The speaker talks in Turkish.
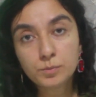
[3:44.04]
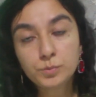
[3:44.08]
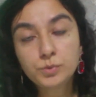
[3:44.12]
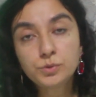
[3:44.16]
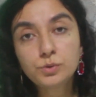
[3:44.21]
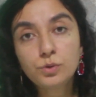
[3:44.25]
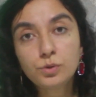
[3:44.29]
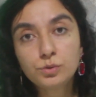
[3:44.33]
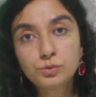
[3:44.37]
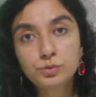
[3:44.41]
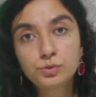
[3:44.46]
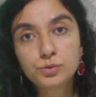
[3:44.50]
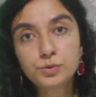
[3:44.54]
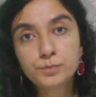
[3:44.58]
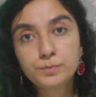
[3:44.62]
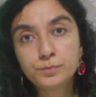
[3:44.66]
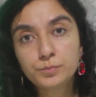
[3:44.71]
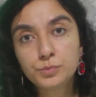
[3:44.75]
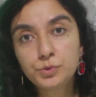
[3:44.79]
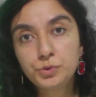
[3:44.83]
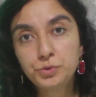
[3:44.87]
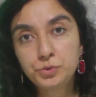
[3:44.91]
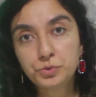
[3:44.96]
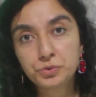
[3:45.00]
Bunu
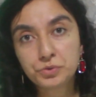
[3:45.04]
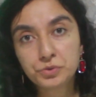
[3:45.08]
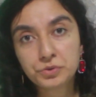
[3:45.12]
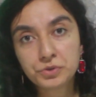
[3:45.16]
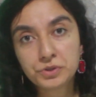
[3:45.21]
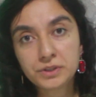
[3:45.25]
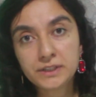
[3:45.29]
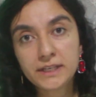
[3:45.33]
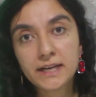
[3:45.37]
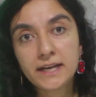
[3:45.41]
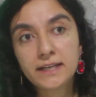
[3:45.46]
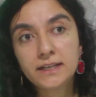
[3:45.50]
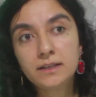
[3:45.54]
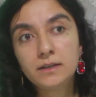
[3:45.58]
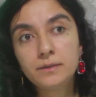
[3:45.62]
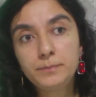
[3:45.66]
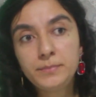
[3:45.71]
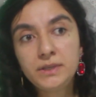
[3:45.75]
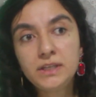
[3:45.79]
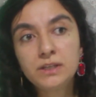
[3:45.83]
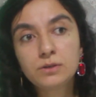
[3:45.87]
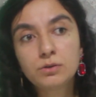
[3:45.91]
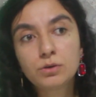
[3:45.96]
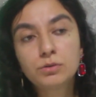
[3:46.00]
oturup düşünün. Yani
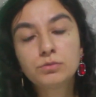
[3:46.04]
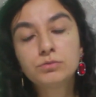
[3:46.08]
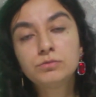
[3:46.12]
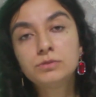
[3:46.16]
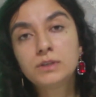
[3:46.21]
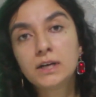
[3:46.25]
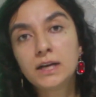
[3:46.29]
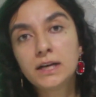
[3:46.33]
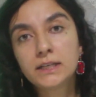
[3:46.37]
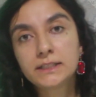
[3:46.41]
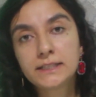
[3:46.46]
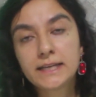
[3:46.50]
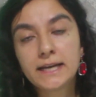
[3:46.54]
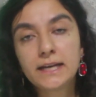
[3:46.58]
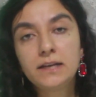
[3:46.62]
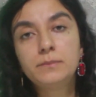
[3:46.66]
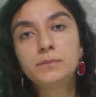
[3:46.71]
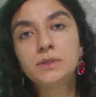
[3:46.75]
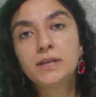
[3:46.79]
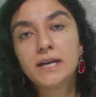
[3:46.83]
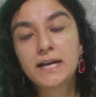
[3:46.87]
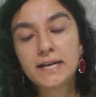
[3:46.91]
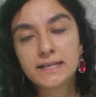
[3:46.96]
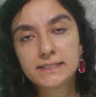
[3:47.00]
bir konuda
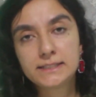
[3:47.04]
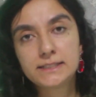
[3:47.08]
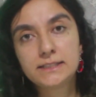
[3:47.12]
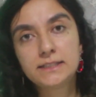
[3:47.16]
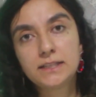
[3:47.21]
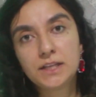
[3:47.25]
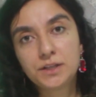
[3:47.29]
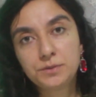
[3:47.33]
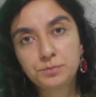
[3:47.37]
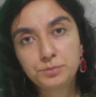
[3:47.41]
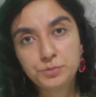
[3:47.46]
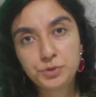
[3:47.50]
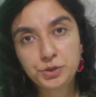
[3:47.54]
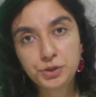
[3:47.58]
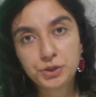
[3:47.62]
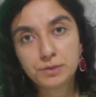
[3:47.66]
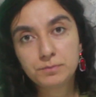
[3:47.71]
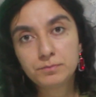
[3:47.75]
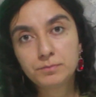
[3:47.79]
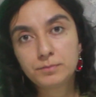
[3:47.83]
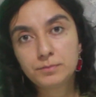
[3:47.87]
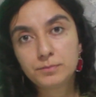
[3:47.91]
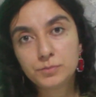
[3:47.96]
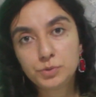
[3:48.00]
kendim değersiz
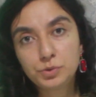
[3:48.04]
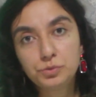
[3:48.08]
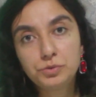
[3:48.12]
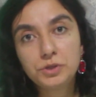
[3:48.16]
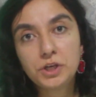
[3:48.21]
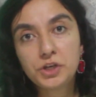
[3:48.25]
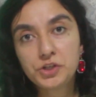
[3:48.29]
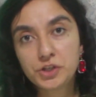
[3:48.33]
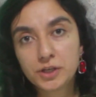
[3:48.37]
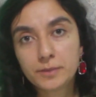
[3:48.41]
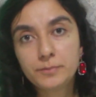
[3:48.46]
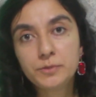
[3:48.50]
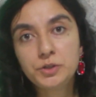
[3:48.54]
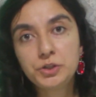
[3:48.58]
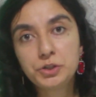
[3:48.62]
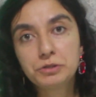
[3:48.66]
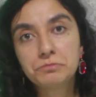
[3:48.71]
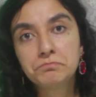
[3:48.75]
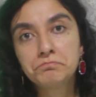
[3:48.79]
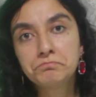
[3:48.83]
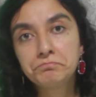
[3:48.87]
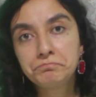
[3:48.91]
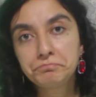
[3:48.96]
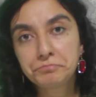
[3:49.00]
hissetmiştim. Şunu
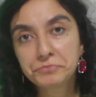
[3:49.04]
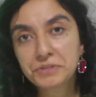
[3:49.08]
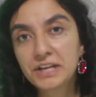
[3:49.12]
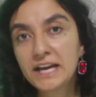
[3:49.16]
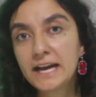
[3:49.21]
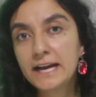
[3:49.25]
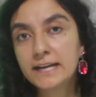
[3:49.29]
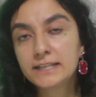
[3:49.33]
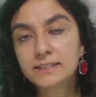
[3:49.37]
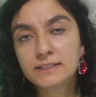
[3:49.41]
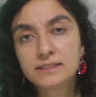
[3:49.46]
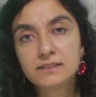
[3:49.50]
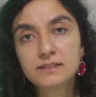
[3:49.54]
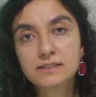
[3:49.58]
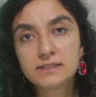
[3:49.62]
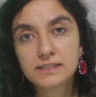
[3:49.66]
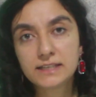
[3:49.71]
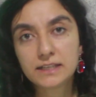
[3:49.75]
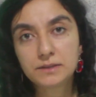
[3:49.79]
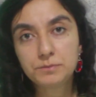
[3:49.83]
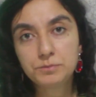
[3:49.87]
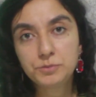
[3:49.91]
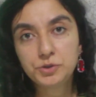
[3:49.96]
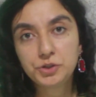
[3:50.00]
yaşamıştım. Değersiz
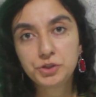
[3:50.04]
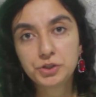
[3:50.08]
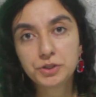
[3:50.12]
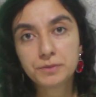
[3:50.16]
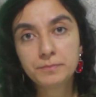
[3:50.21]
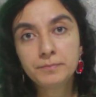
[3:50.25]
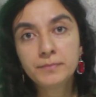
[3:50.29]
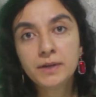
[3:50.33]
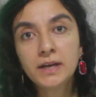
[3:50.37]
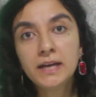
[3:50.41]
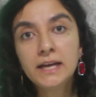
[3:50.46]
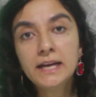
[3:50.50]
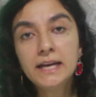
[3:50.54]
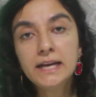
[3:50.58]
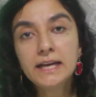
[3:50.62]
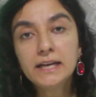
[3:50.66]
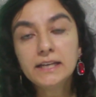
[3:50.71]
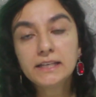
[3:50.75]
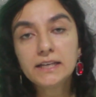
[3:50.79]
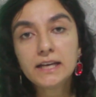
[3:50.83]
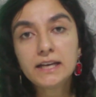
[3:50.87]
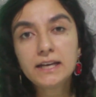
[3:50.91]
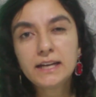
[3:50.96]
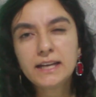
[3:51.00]
hissetmiştim.
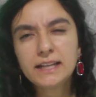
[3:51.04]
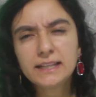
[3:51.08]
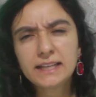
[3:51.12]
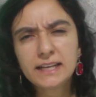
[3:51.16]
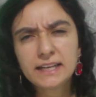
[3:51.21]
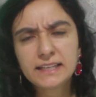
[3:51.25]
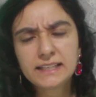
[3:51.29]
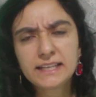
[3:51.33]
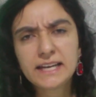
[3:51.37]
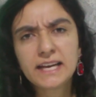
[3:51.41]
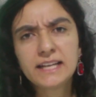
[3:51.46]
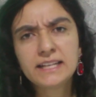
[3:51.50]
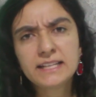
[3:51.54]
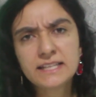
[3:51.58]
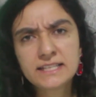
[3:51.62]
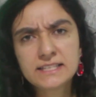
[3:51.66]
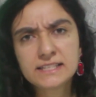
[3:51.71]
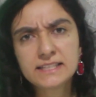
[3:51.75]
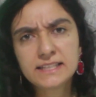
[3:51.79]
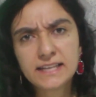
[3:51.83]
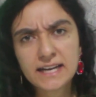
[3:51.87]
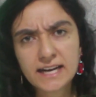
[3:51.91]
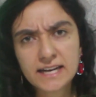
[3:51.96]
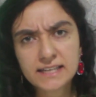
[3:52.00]
Yani neden
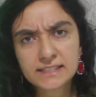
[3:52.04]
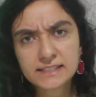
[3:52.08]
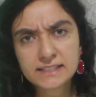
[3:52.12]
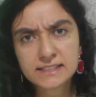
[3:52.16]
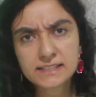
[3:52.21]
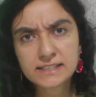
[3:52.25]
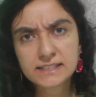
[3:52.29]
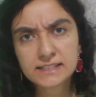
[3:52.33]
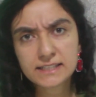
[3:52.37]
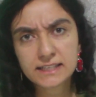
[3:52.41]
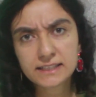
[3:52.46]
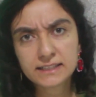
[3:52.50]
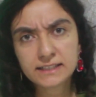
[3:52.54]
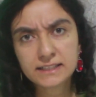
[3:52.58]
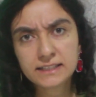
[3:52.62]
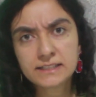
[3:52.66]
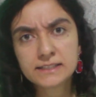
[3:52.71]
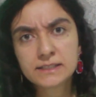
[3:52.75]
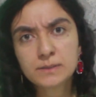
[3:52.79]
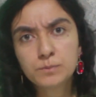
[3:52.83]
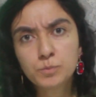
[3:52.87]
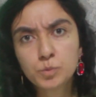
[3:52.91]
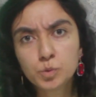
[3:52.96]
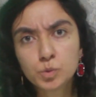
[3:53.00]
kendinizi değersiz
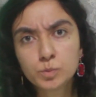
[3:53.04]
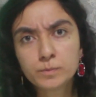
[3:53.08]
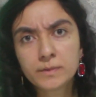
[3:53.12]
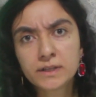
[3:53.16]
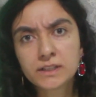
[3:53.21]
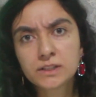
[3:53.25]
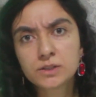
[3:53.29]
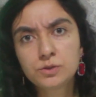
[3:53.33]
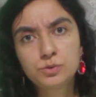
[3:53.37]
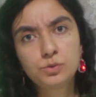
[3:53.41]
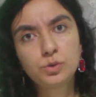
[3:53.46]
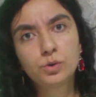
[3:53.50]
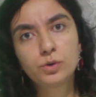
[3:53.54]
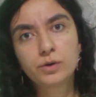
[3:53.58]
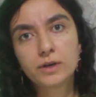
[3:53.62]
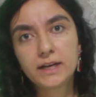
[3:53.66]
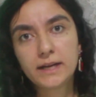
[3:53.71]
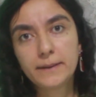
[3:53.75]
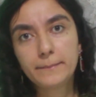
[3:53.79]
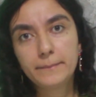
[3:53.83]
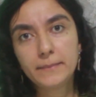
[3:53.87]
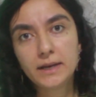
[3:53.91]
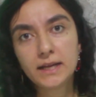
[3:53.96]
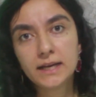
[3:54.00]
hissettiğinizi bulmanız çok
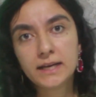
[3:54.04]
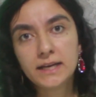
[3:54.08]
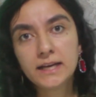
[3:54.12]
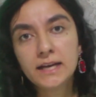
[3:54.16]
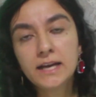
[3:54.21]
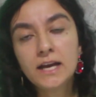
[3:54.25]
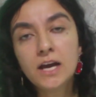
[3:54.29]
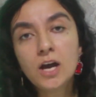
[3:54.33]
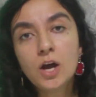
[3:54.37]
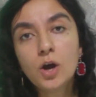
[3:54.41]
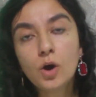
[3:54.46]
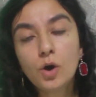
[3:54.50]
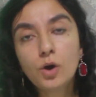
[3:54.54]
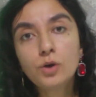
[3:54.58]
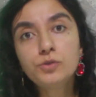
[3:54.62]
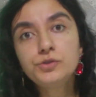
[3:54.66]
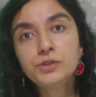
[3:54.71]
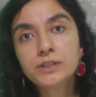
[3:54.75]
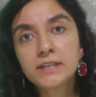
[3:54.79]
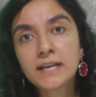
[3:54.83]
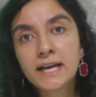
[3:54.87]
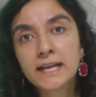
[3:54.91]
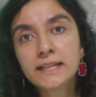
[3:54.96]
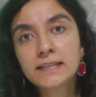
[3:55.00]
önemli.
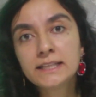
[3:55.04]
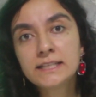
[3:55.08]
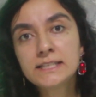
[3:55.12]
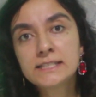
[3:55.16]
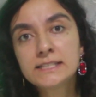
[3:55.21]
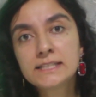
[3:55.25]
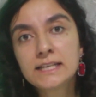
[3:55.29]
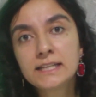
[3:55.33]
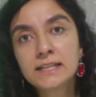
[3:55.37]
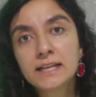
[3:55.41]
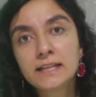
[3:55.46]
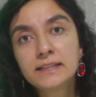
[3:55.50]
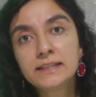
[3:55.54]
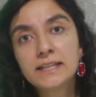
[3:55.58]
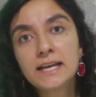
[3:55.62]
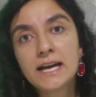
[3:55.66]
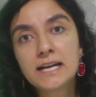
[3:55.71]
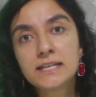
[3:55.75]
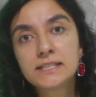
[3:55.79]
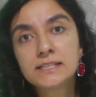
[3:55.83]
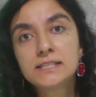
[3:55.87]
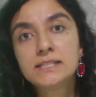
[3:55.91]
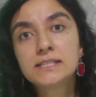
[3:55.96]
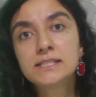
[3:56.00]
Önce kendiniz neden
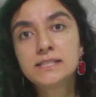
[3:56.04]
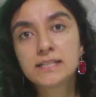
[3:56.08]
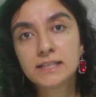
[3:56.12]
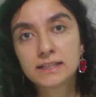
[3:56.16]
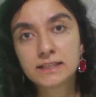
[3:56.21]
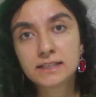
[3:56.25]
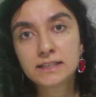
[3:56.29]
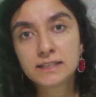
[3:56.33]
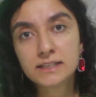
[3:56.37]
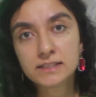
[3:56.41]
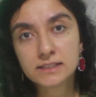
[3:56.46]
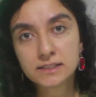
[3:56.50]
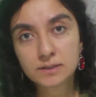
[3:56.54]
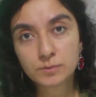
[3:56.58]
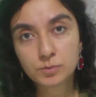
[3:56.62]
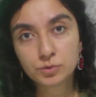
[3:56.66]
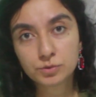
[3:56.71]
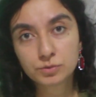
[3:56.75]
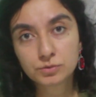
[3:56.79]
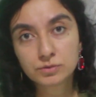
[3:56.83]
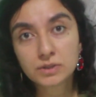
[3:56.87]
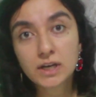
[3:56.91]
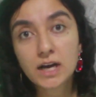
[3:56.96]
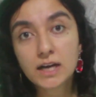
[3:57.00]
değersiz hissettiğinizi
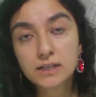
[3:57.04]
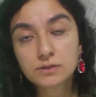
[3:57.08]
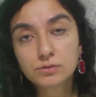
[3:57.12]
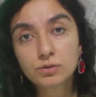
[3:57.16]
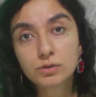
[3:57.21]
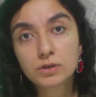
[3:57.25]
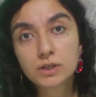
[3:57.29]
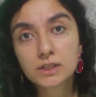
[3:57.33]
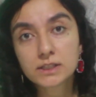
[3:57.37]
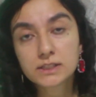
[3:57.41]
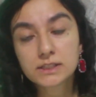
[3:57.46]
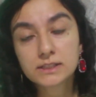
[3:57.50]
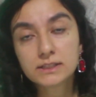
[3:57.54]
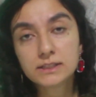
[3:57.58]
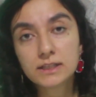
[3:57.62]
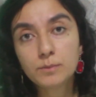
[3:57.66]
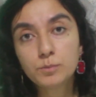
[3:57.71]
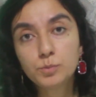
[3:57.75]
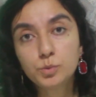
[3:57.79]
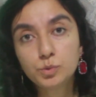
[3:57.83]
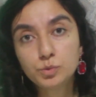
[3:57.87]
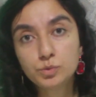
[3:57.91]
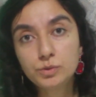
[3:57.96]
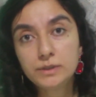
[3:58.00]
bulun. Daha
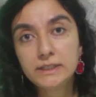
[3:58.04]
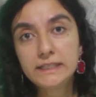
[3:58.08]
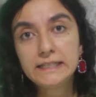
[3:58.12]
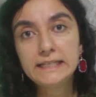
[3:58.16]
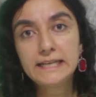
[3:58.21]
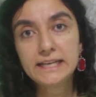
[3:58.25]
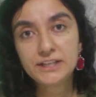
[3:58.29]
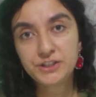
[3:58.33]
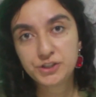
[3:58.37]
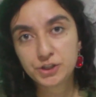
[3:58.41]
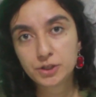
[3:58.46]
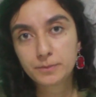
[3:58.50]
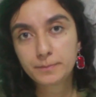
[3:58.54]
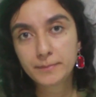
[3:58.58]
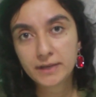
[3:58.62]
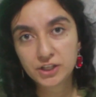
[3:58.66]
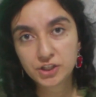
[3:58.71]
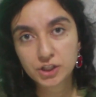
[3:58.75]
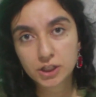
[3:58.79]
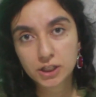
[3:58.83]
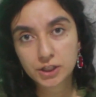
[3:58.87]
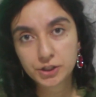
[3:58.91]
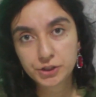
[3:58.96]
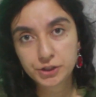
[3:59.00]
sonrasında bunu
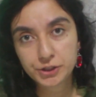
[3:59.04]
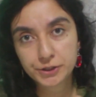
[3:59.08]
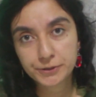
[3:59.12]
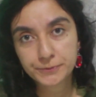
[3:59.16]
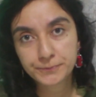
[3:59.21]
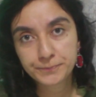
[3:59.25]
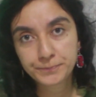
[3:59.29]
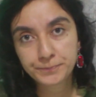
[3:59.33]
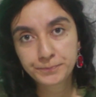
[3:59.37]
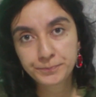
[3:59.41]
iyileştirmeye çalışın.